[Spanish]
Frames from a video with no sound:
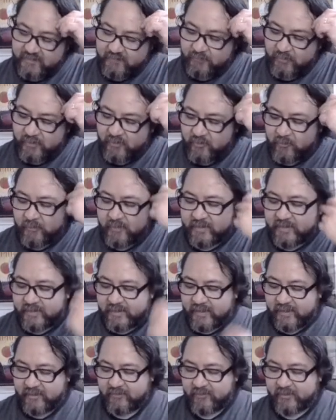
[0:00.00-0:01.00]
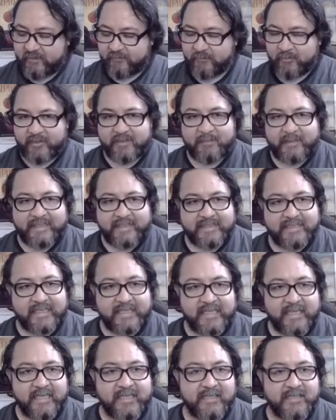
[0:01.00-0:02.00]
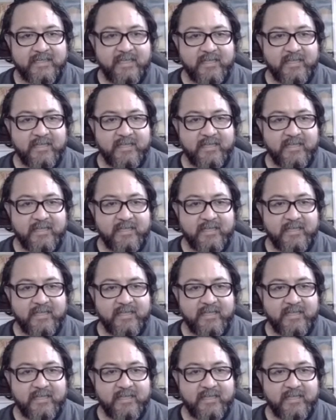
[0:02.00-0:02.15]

pueden convertir algo que puede parecer nada en